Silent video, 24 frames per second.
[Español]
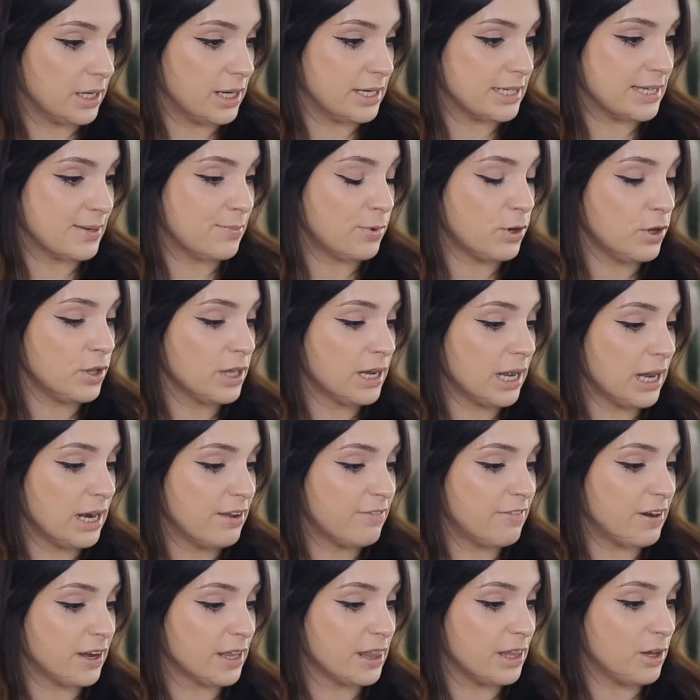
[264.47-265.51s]
El símbolo de
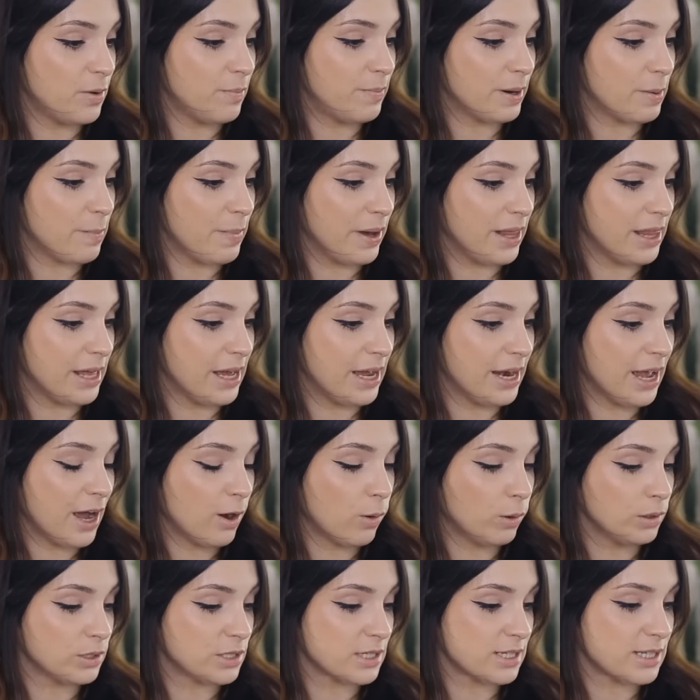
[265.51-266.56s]
calefacción parpadeará
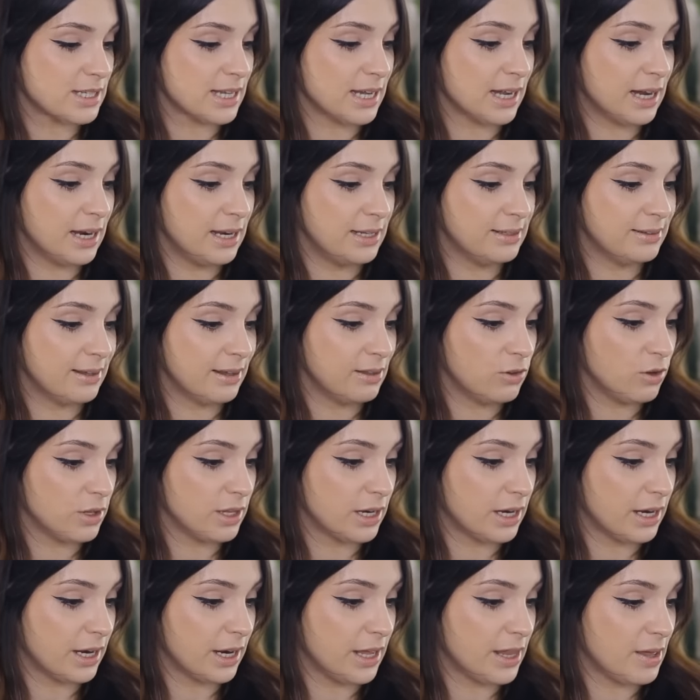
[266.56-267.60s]
cuando se esté calentando y
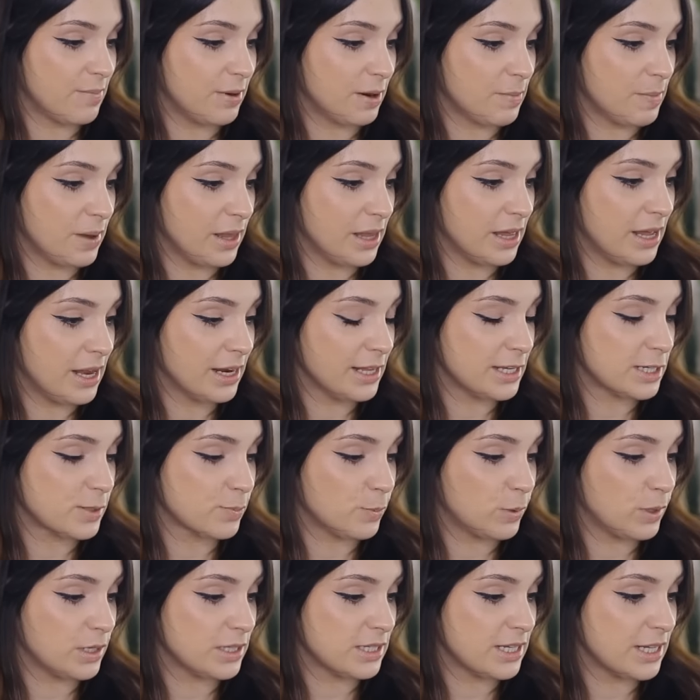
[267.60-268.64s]
dejará de parpadear
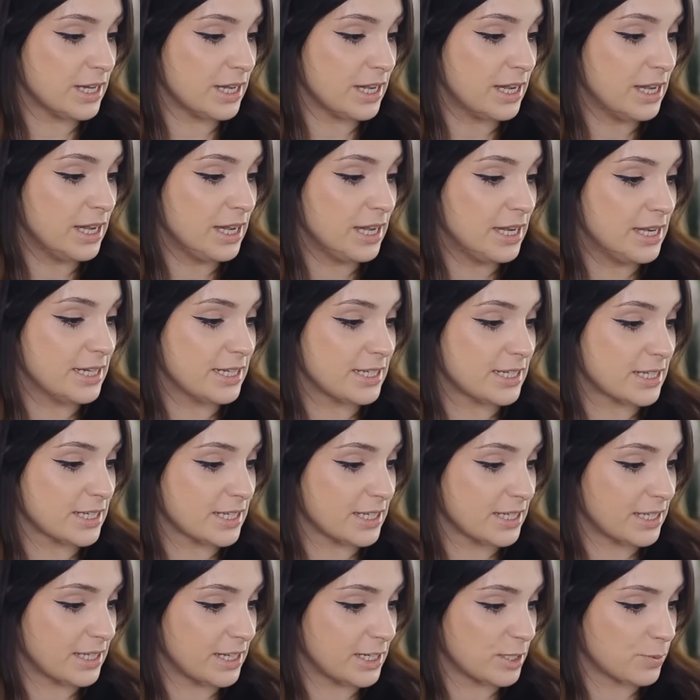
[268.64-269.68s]
después de,
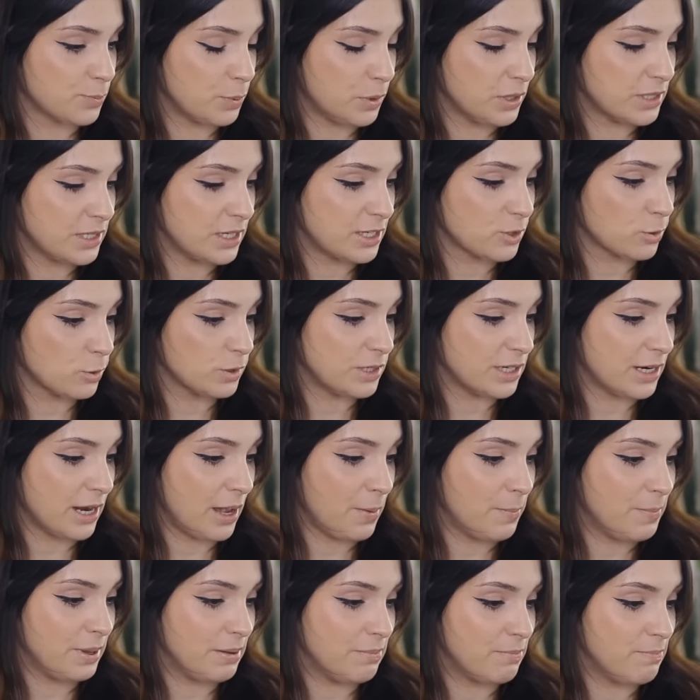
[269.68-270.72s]
después de escuchará
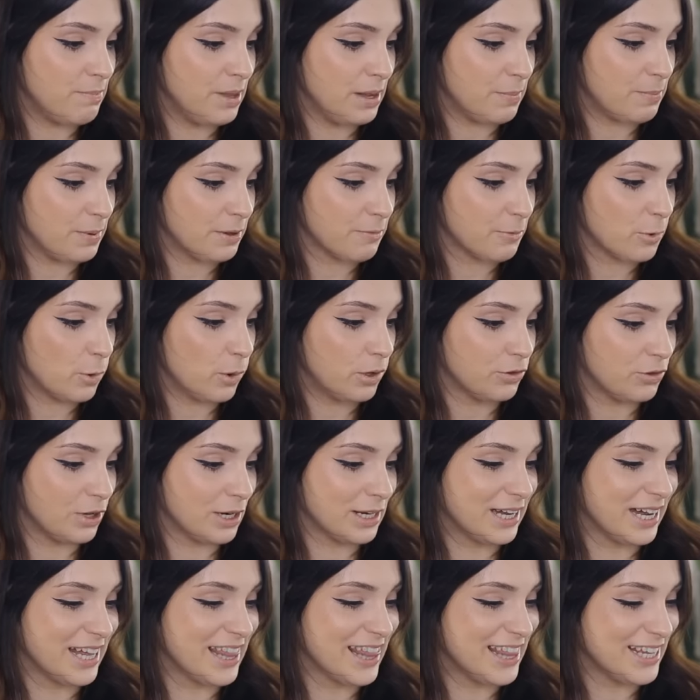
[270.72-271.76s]
bip bip, cuando
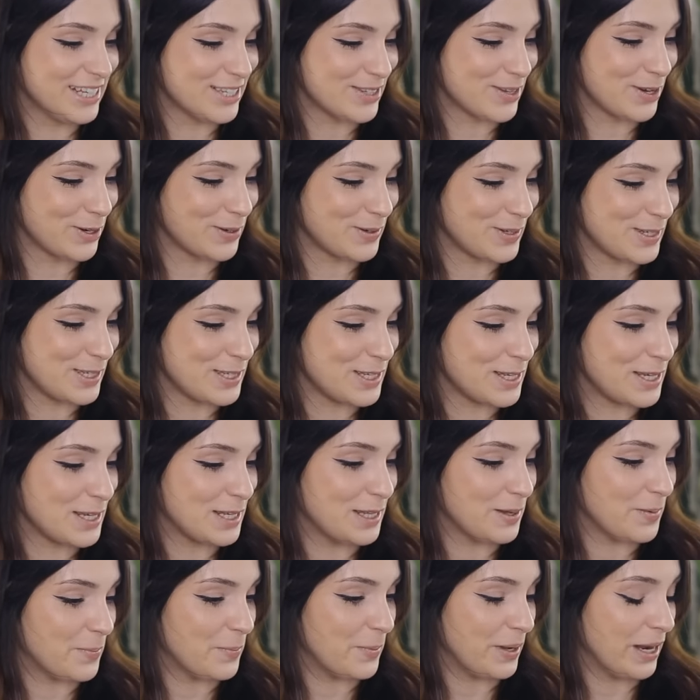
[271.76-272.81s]
alcance su ajuste de
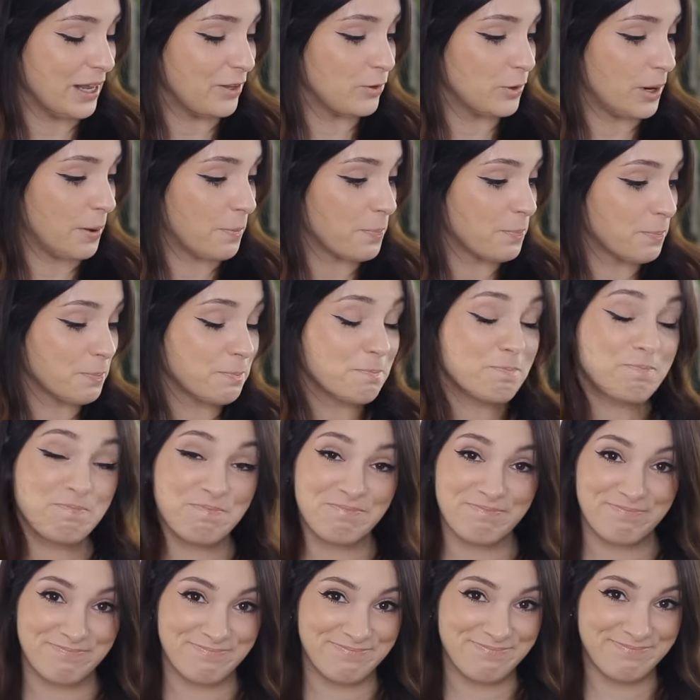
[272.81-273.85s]
temperatura.
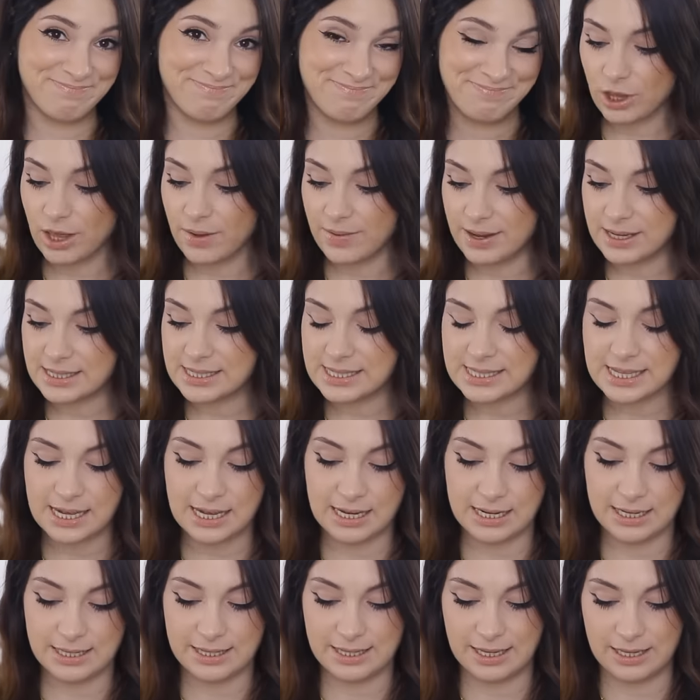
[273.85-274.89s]
Todavía se está
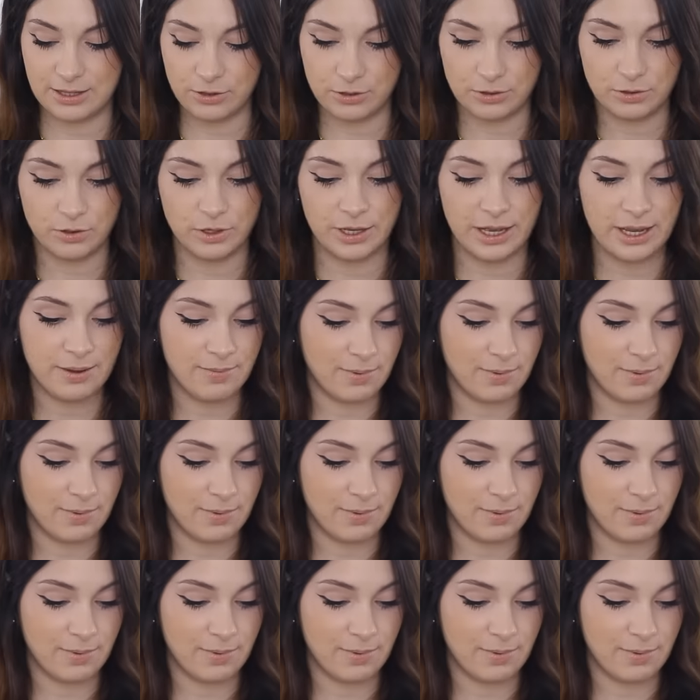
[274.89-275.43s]
calentando, ¿ok?